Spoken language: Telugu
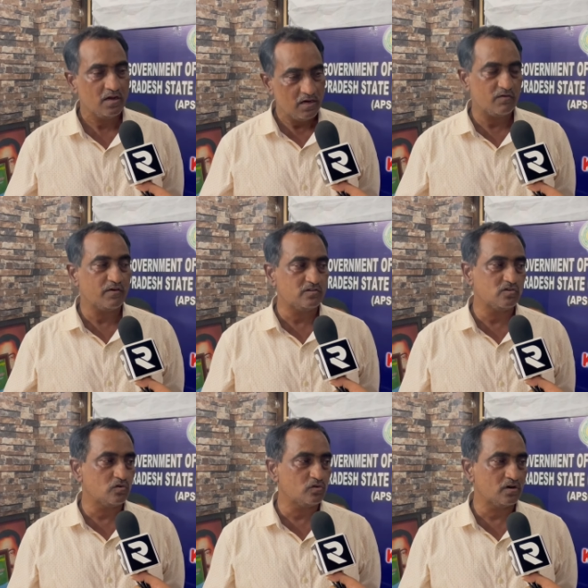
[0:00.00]
ఇటువంటి
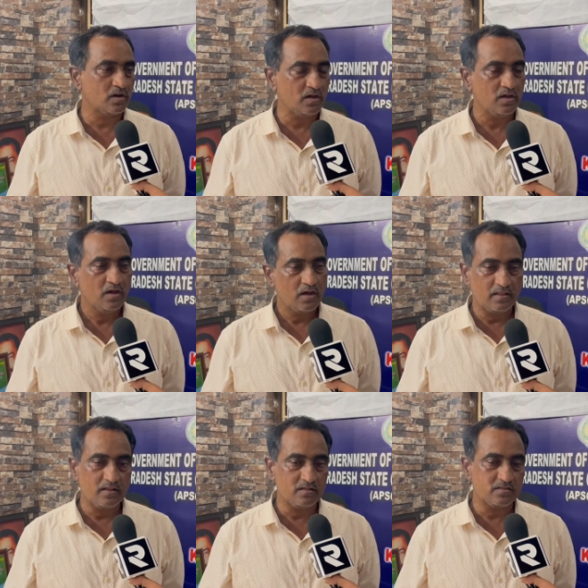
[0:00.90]
జరుగుతున్నాయి
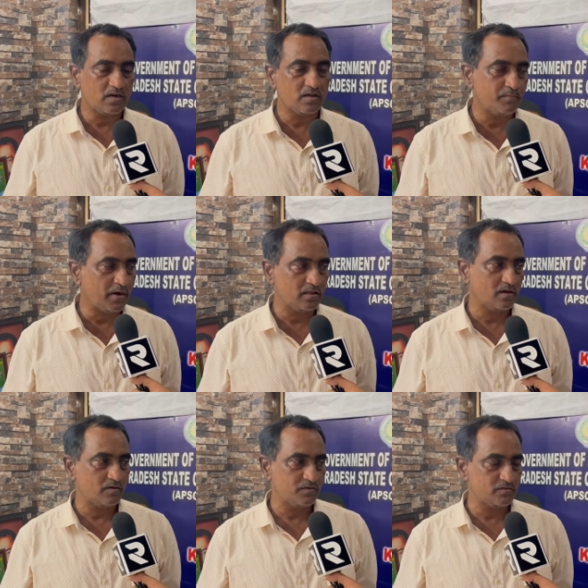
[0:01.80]
అయితే ఇది చాలా
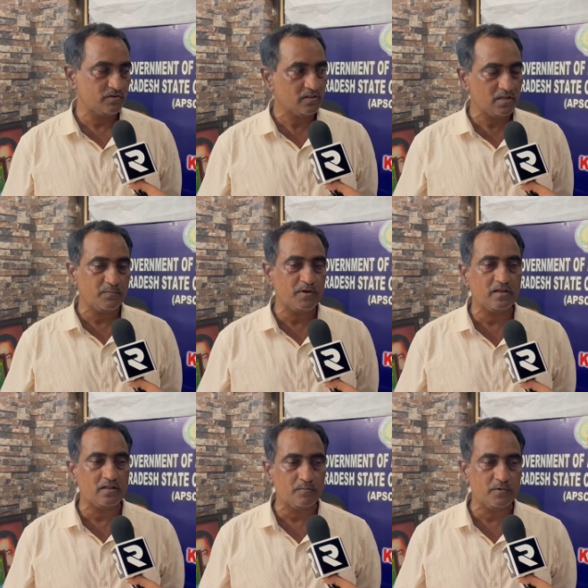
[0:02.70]
బాధకర విషయం అయితే దీని మీద
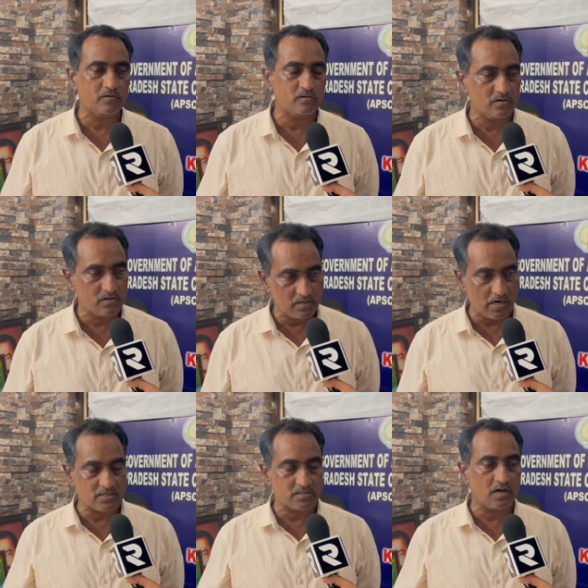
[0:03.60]
అయితే మేము
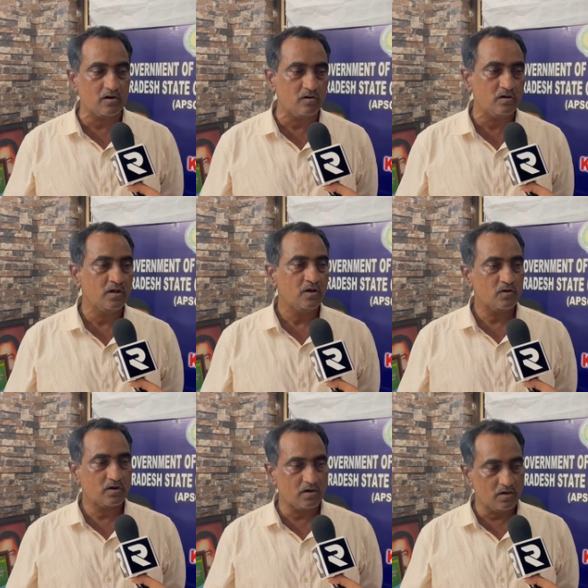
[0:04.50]
రాష్ట్ర స్థాయిలో
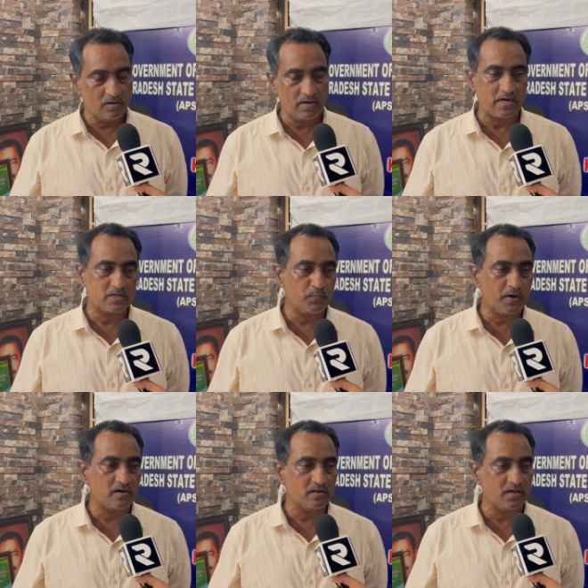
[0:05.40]
ఒక యాక్షన్
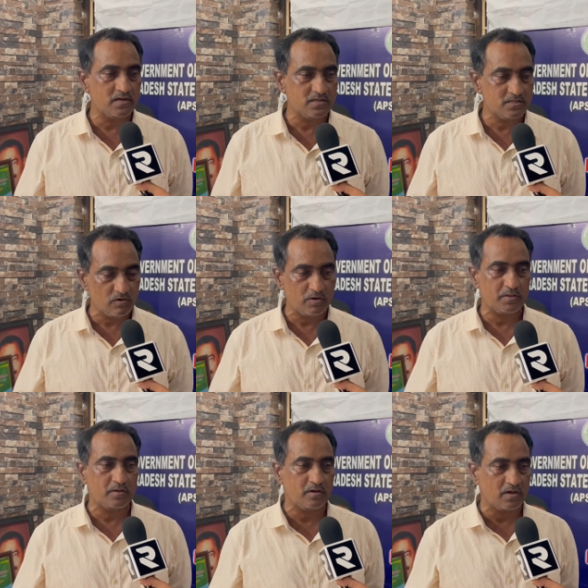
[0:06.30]
ప్లాన్ తయారు చేసి వాళ్ళ
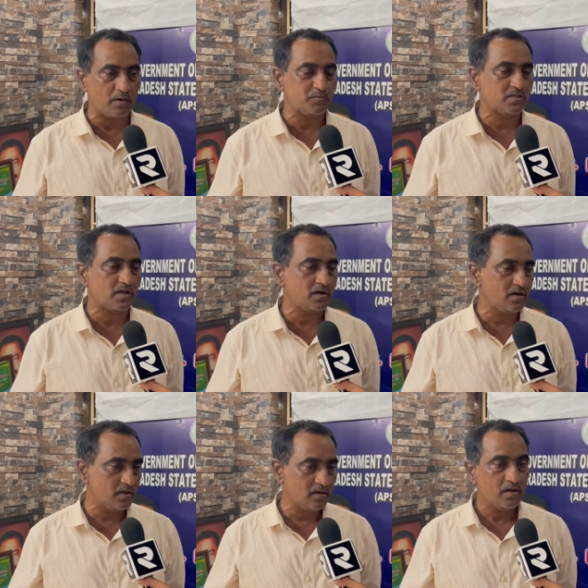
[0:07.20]
మీద గ్రామ స్థాయి
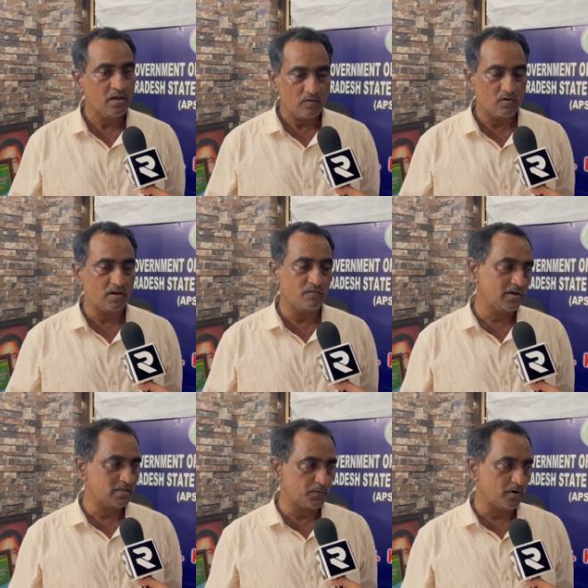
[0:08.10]
నుండి ఒక
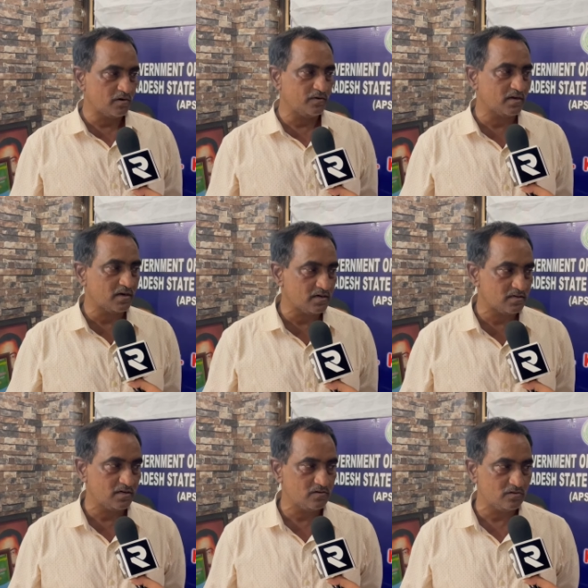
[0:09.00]
అవేర్నెస్ ప్రోగ్రామ్ అయితే కండక్ట్
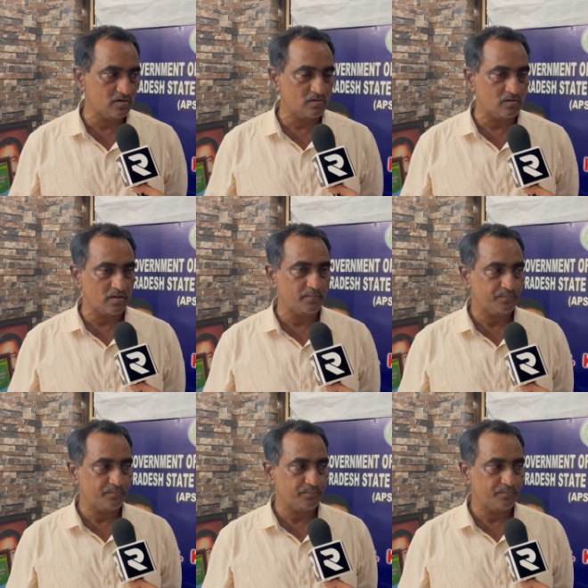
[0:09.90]
చేయడం జరుగుతుంది